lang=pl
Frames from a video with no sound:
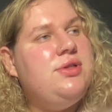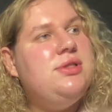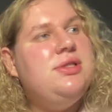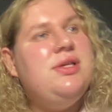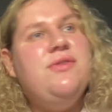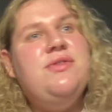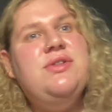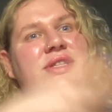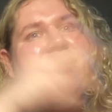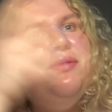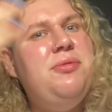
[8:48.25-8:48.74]

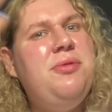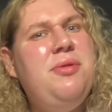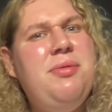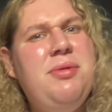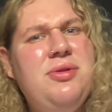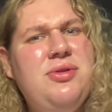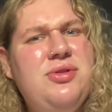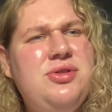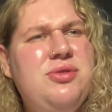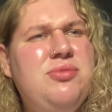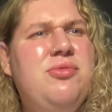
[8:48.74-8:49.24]
Zawsze zapominam
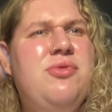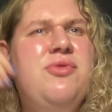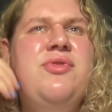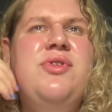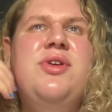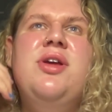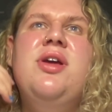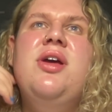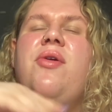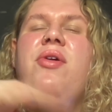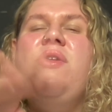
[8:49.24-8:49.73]
jak to się
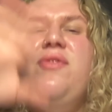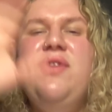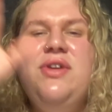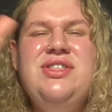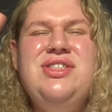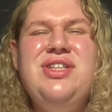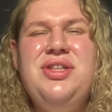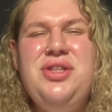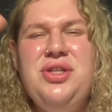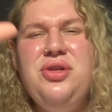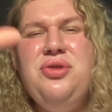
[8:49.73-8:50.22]
mówi.
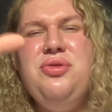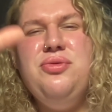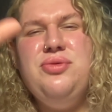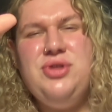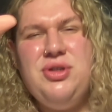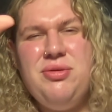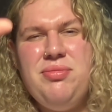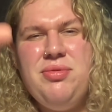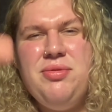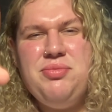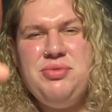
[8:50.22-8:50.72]
Mówicie tytuł,
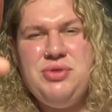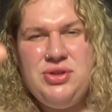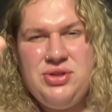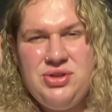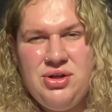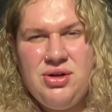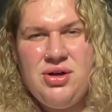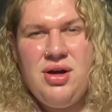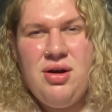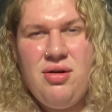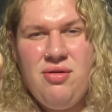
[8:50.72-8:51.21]
żeby
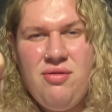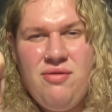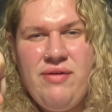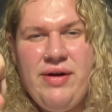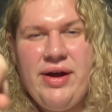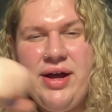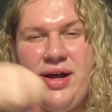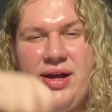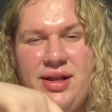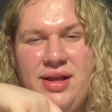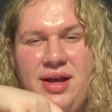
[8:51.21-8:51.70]
przyciągał
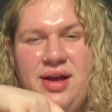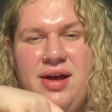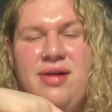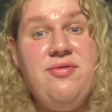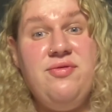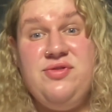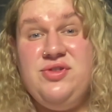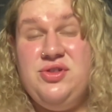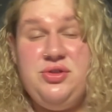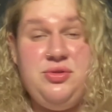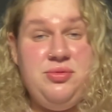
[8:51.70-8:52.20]
uwagę, nie?
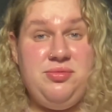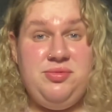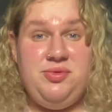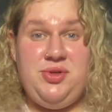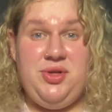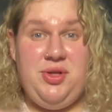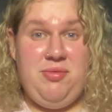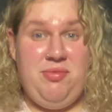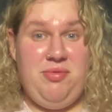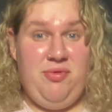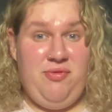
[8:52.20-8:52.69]
W życiu bym się
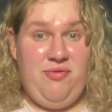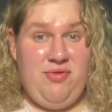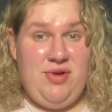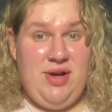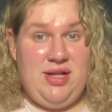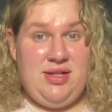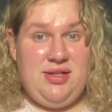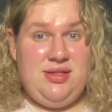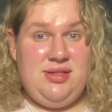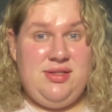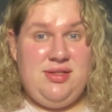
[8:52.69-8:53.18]
nie bił w
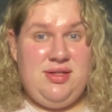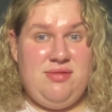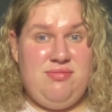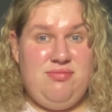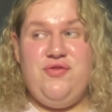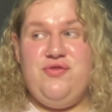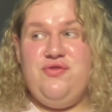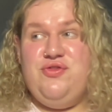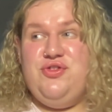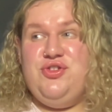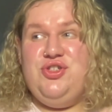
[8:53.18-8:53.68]
klatce.
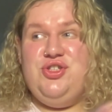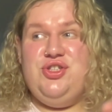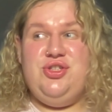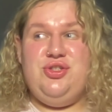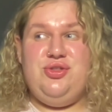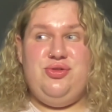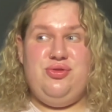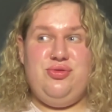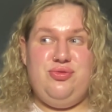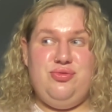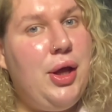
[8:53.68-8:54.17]
W
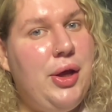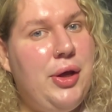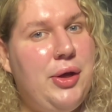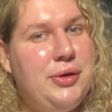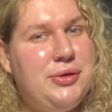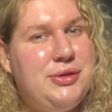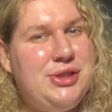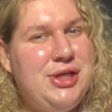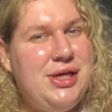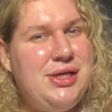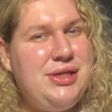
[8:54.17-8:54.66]
życiu.
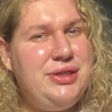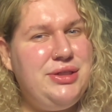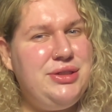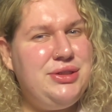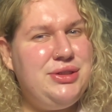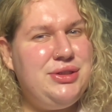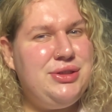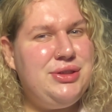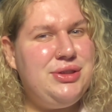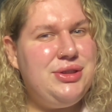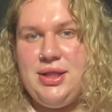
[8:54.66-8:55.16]

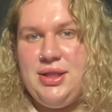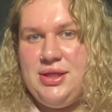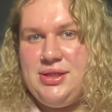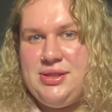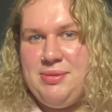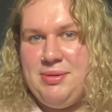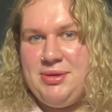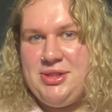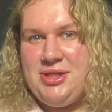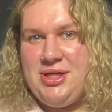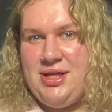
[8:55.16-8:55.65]
Chociaż do
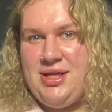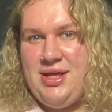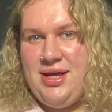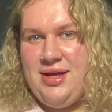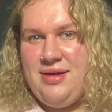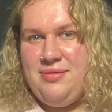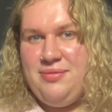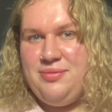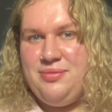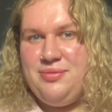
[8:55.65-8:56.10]
zobaczenia.